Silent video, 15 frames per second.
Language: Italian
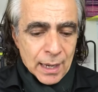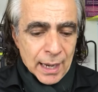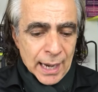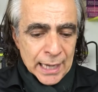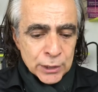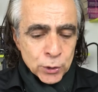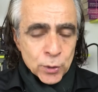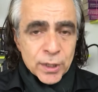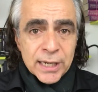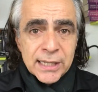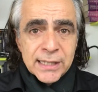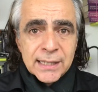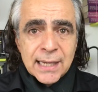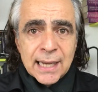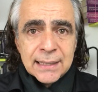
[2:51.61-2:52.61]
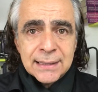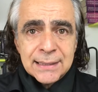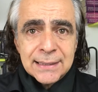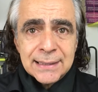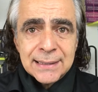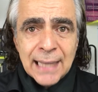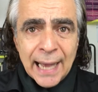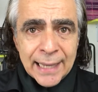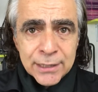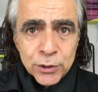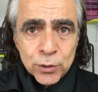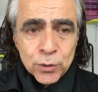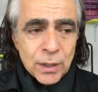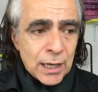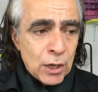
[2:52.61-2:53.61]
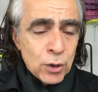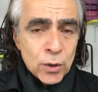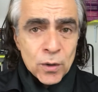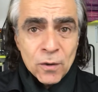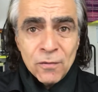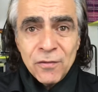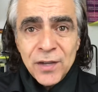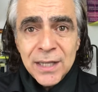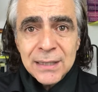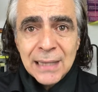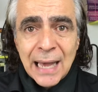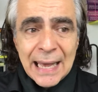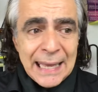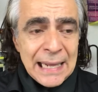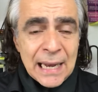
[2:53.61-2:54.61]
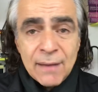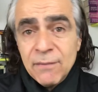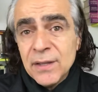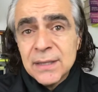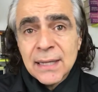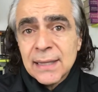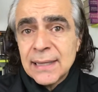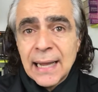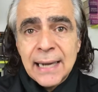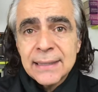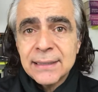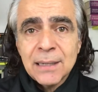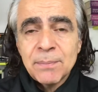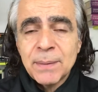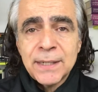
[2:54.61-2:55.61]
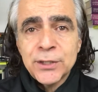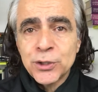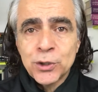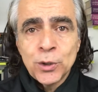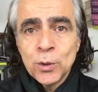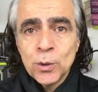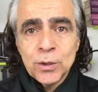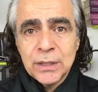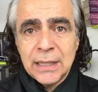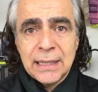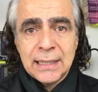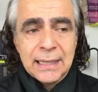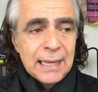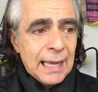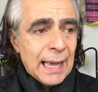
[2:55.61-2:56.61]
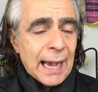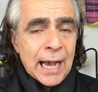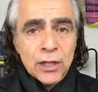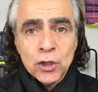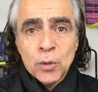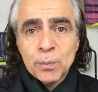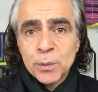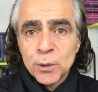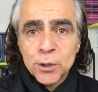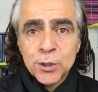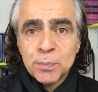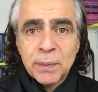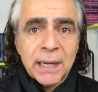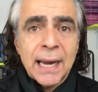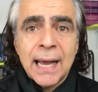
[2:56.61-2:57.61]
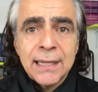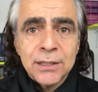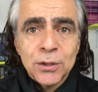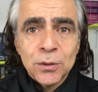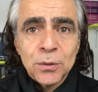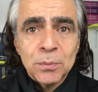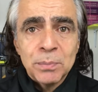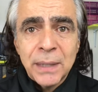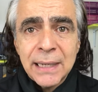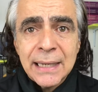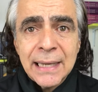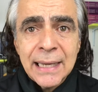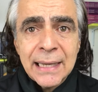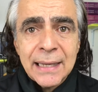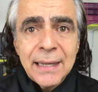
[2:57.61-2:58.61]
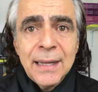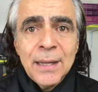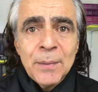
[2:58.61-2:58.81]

Hanno riscattato tanto la loro vita e la vita di altre persone hanno prosperato. Perché?